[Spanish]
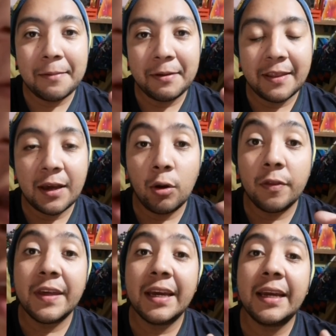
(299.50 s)
el video,
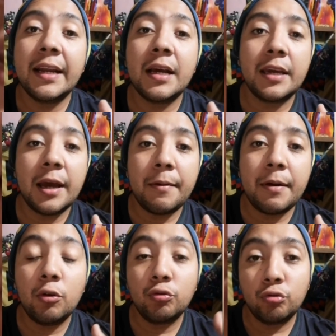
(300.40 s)
dejen aquí
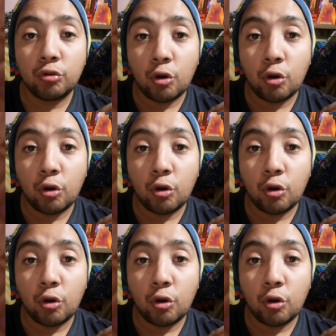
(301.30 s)
abajo sus